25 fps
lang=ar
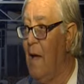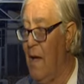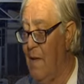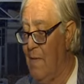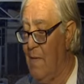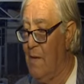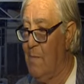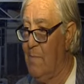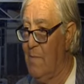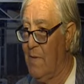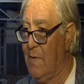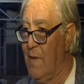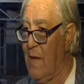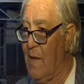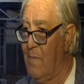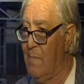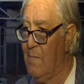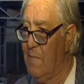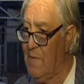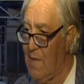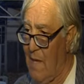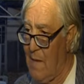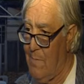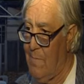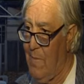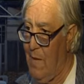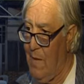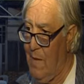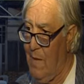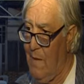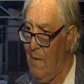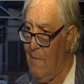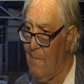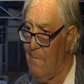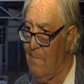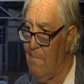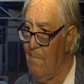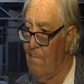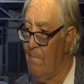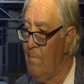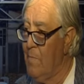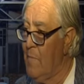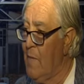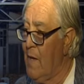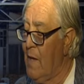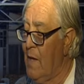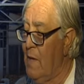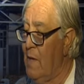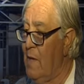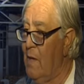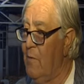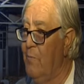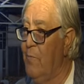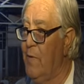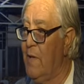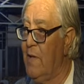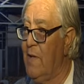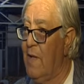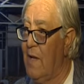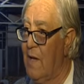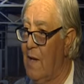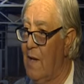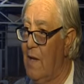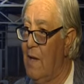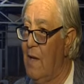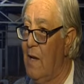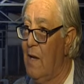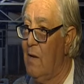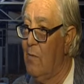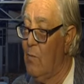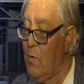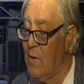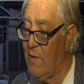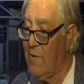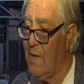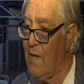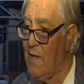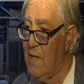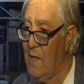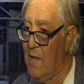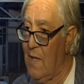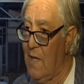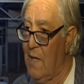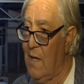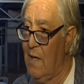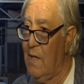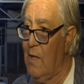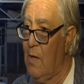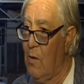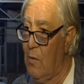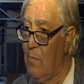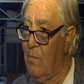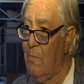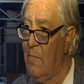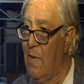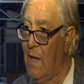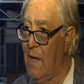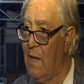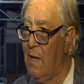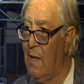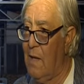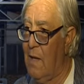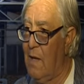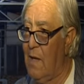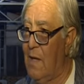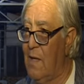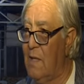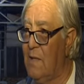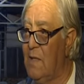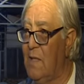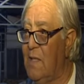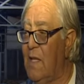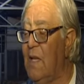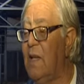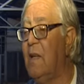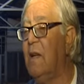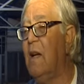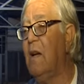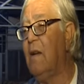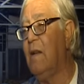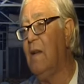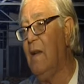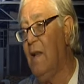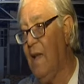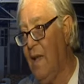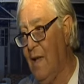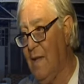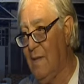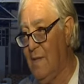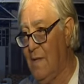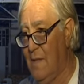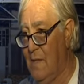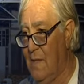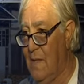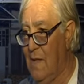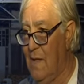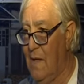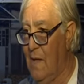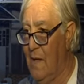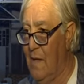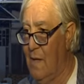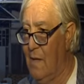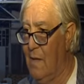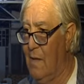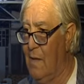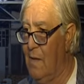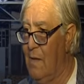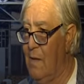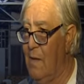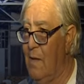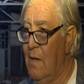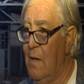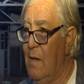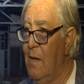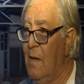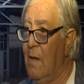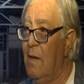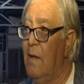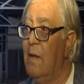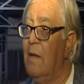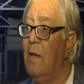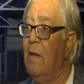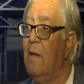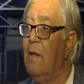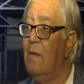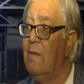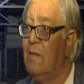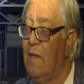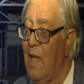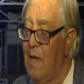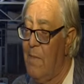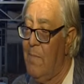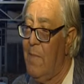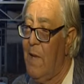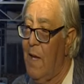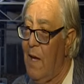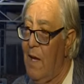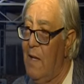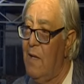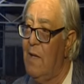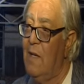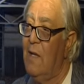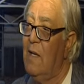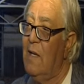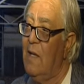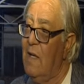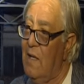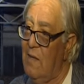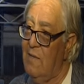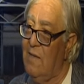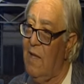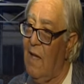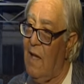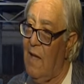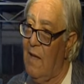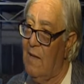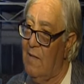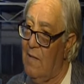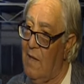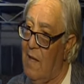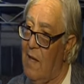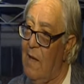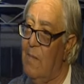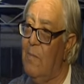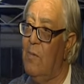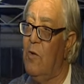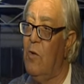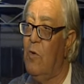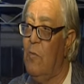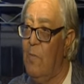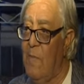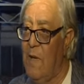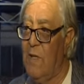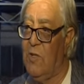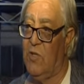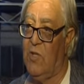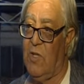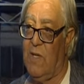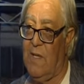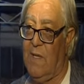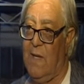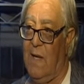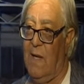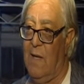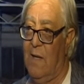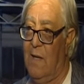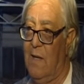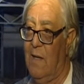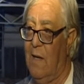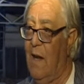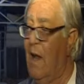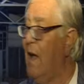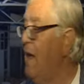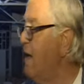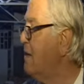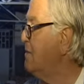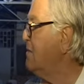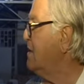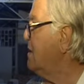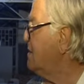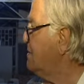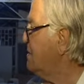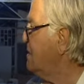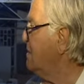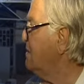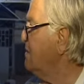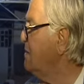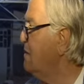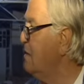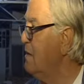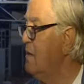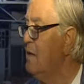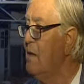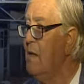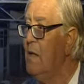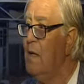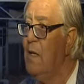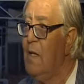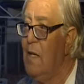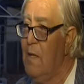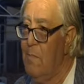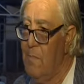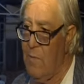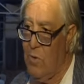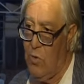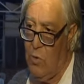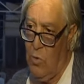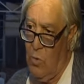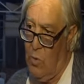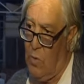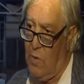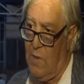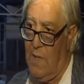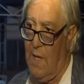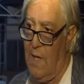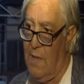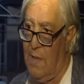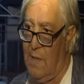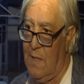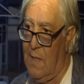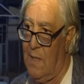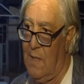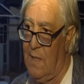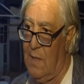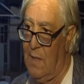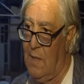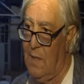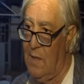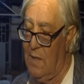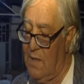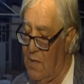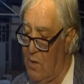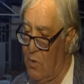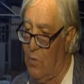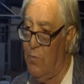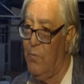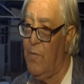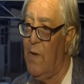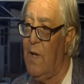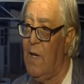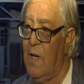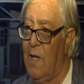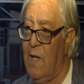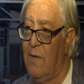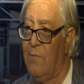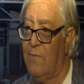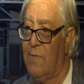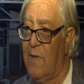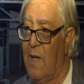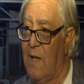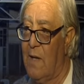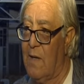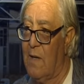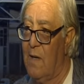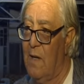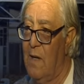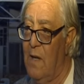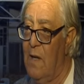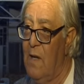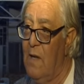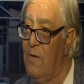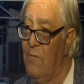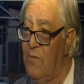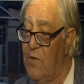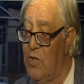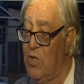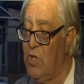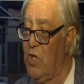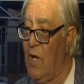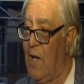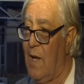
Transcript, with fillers: المطعم تابع الفيدرالية الوطنية لعمال السكك الحديدية التابعة للاتحاد العام للعمال الجزائريين عادة يمدوه يعني اللي يديروا فيه الافطار في شهر